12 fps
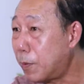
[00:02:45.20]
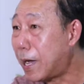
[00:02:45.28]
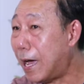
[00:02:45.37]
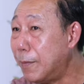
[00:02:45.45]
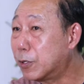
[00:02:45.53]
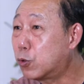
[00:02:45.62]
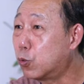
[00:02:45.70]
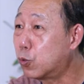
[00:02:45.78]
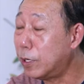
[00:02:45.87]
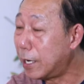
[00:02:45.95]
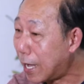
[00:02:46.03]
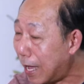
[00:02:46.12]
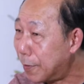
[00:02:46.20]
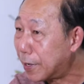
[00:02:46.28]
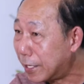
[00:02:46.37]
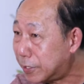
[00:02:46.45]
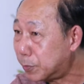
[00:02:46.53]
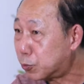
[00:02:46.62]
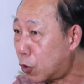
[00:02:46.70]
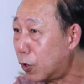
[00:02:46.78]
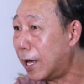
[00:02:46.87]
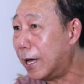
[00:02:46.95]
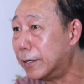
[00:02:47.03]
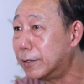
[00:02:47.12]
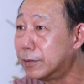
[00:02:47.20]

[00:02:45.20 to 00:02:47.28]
ผมขายไปถูกด้วยนะ ขายไปแค่ 12 ล้าน